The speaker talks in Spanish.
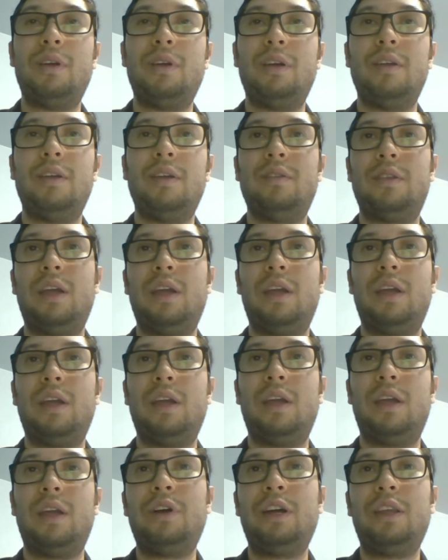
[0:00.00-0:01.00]
Este, el
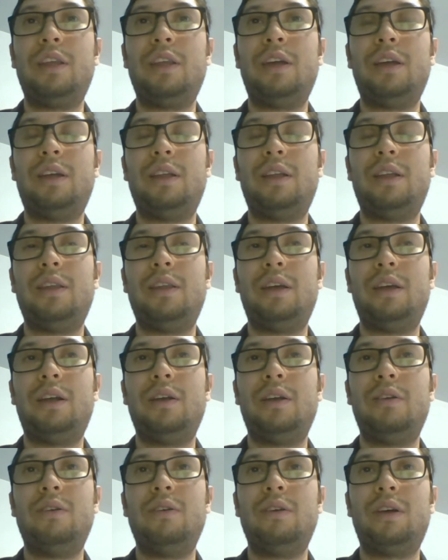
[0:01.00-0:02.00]
enfoque de,
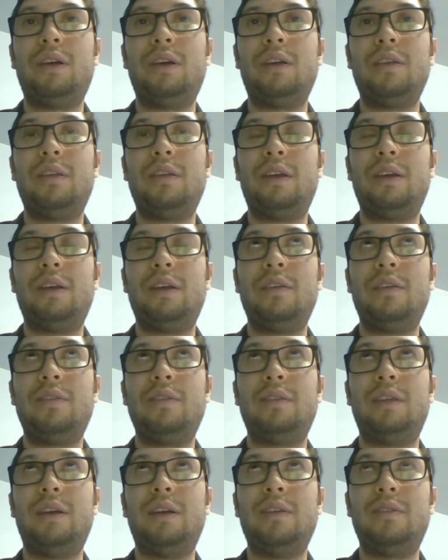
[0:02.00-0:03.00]
lo que
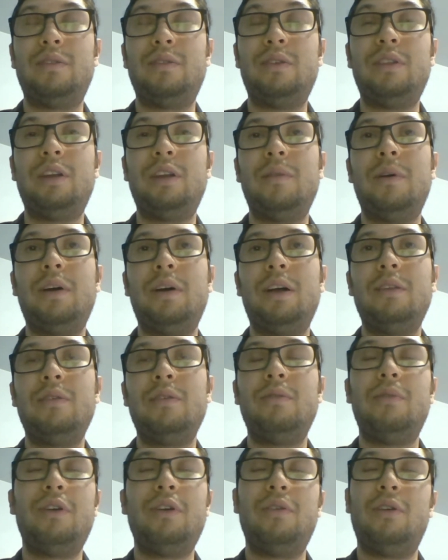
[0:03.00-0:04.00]
estoy
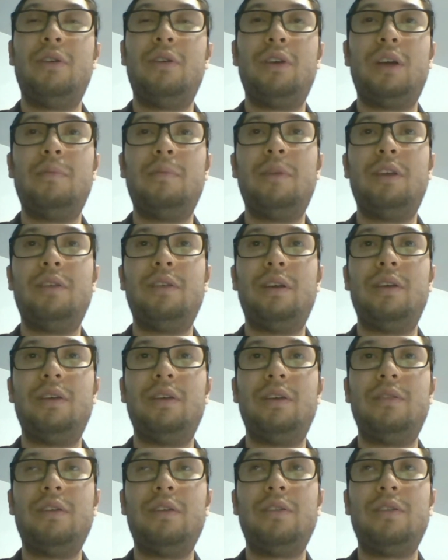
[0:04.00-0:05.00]
trabajando, bueno, en lo que me he
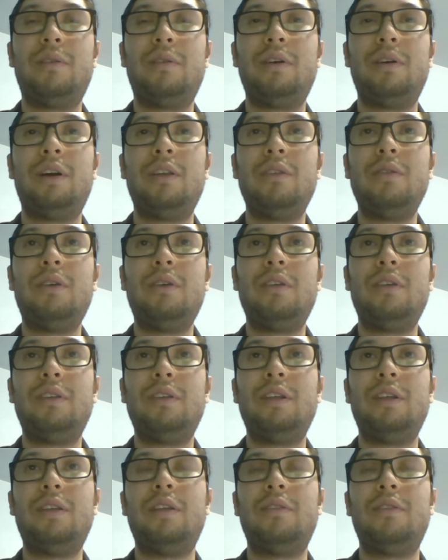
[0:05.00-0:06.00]
estado trabajando es
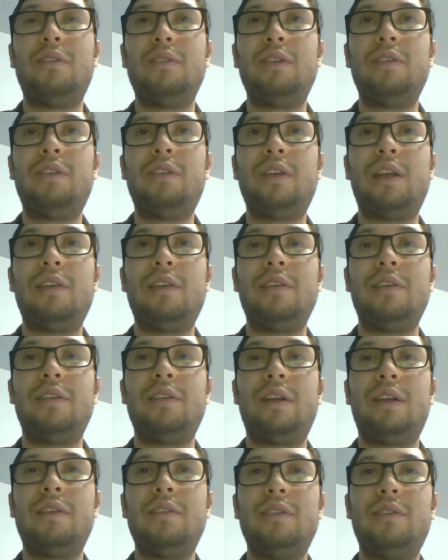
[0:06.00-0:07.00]
en detección de señales de
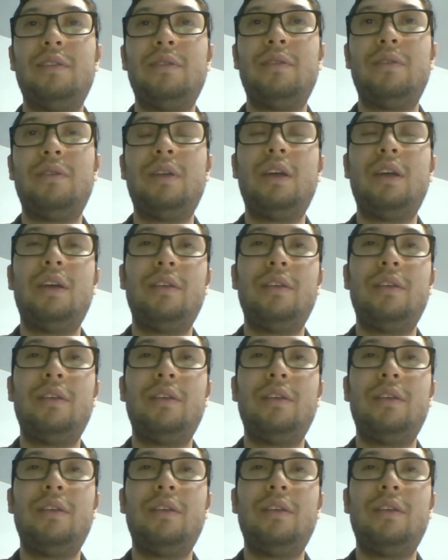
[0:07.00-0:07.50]
tránsito,